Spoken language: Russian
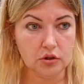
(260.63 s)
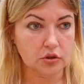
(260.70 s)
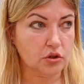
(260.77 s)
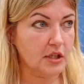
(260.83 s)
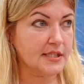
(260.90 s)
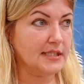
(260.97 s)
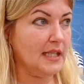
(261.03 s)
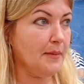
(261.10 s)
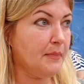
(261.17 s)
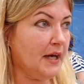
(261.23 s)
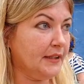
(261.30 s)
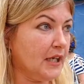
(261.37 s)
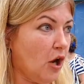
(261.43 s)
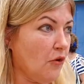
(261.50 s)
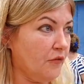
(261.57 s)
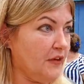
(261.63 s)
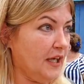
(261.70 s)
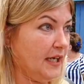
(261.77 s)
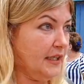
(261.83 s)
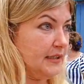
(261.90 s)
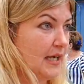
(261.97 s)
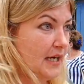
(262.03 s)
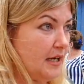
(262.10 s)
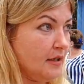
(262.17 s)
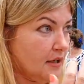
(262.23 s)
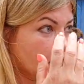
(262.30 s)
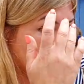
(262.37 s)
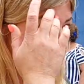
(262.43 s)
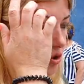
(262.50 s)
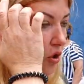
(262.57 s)
То есть либо она уверена,
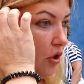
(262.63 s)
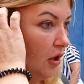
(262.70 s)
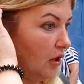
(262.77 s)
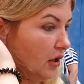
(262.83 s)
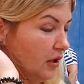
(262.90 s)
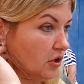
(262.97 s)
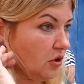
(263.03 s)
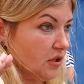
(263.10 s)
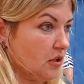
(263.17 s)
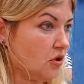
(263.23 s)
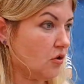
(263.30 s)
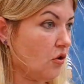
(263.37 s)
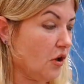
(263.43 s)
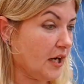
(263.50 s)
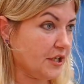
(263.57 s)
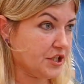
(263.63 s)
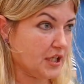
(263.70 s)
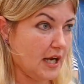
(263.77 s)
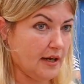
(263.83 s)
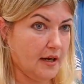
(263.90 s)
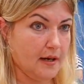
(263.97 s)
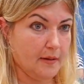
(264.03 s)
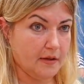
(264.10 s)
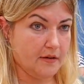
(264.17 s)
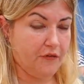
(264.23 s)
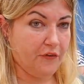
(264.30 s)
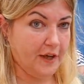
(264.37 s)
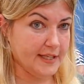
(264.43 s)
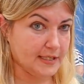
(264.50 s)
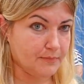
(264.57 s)
что корочка
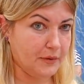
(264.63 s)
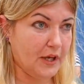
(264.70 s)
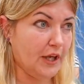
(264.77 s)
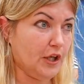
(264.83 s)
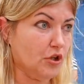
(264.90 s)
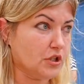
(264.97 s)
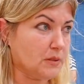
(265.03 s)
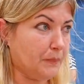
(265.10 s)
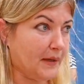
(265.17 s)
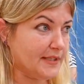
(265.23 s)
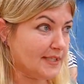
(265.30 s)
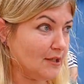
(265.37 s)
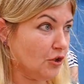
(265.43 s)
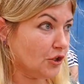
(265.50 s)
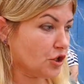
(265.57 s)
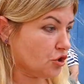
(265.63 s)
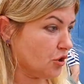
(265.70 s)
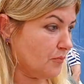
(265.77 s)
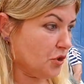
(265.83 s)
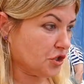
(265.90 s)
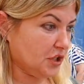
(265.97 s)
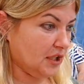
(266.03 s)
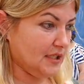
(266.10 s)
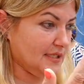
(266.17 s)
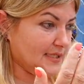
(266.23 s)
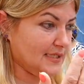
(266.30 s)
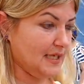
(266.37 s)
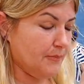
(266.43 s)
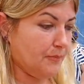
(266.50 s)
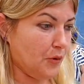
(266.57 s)
ФСБ ее спасет, что можно
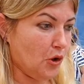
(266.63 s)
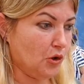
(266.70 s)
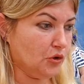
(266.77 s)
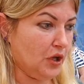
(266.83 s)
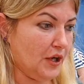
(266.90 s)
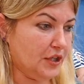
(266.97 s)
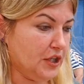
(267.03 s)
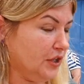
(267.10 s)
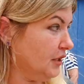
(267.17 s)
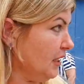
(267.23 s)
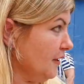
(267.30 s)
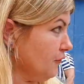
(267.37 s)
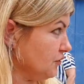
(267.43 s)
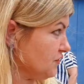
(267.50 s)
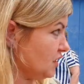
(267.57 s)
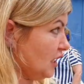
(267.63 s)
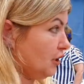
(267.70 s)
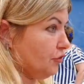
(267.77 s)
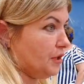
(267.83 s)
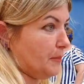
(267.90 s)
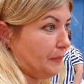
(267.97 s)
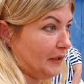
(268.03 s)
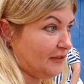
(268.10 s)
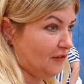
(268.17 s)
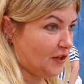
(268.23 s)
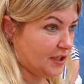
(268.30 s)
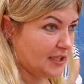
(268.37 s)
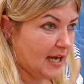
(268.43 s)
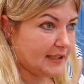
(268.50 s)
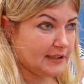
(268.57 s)
нести полную ахинею. Вот все люди
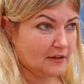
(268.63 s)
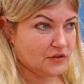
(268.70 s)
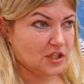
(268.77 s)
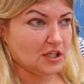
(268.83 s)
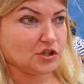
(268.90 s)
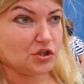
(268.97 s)
подтвердят, на все